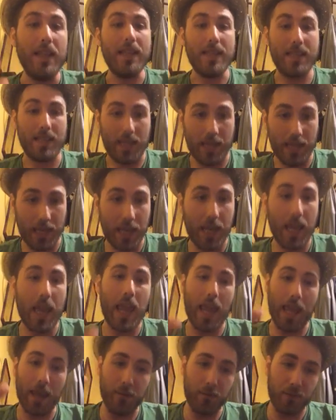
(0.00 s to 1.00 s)
Sì,
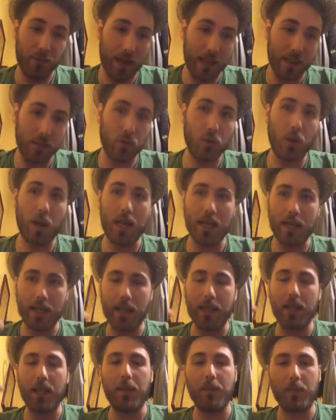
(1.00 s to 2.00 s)
è fatto
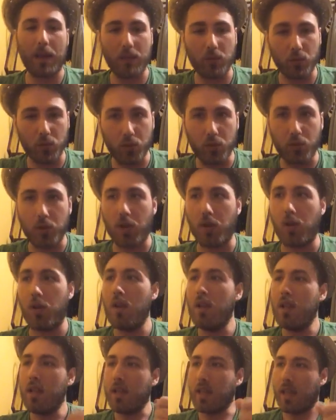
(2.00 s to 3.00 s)
anche di maturo,
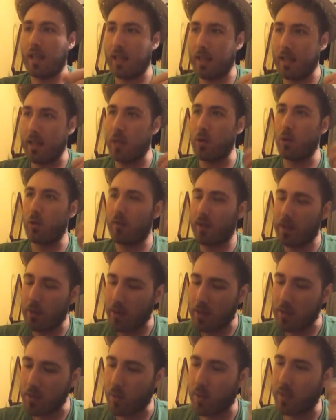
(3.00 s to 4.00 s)
che la Juve è
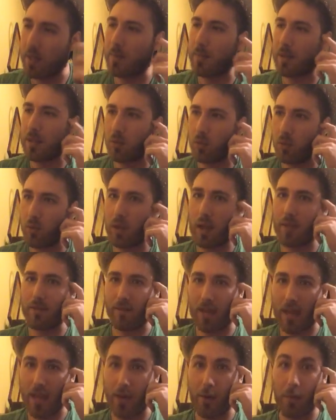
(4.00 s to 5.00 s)
una squadra matura, è
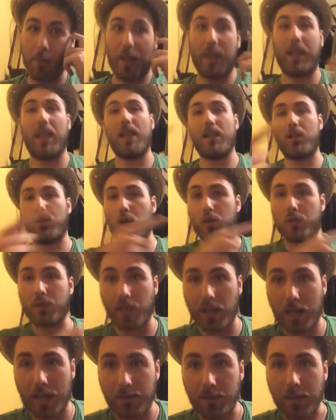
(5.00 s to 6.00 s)
vero, perché il
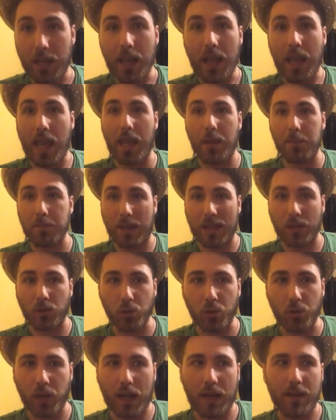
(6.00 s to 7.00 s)
Tottenham è
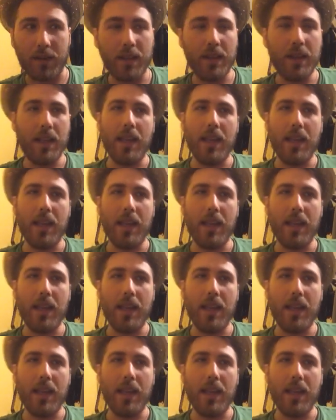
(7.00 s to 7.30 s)
immatura.